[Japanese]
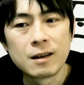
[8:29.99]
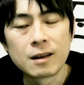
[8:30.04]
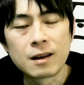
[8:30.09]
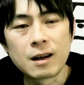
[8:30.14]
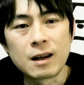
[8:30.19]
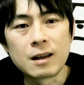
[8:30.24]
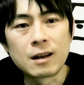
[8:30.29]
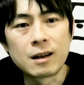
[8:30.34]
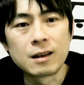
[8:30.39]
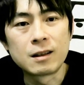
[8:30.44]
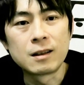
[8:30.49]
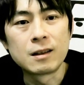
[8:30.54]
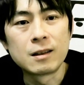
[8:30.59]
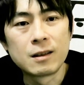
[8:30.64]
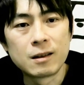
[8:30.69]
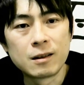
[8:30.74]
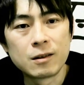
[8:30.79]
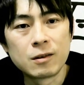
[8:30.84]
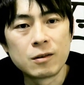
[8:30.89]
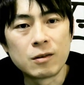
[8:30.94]
海外
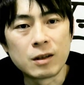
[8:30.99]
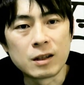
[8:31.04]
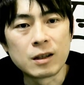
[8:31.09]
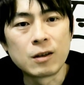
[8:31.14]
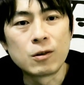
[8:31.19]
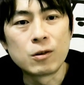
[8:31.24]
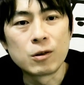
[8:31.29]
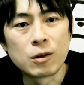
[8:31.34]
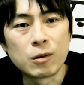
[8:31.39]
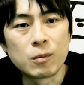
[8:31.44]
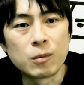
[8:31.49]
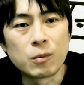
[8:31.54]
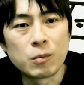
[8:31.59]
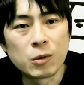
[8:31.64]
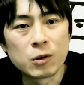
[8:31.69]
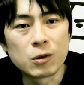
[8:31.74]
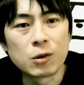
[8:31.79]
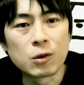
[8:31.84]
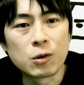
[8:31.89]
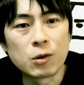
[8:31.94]
は日本よりも
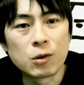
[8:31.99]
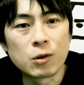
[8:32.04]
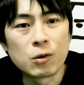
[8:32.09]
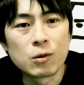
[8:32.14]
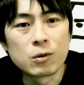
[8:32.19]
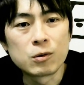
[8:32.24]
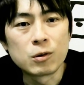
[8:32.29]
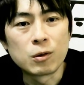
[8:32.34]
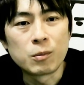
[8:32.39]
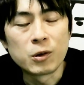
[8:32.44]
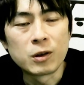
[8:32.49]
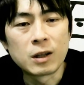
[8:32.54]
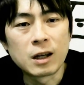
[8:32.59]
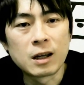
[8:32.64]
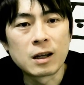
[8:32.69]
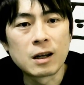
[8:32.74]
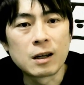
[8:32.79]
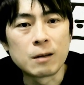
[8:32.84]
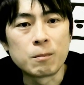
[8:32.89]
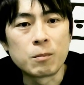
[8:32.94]
もっとより多くの問
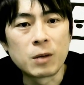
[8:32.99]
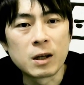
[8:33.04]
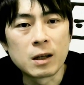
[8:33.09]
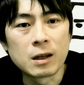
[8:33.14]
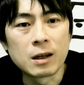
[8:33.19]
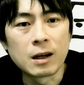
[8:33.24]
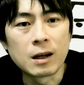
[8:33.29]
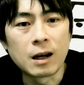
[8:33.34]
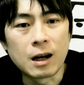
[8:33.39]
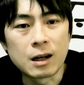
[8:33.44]
題がいっぱい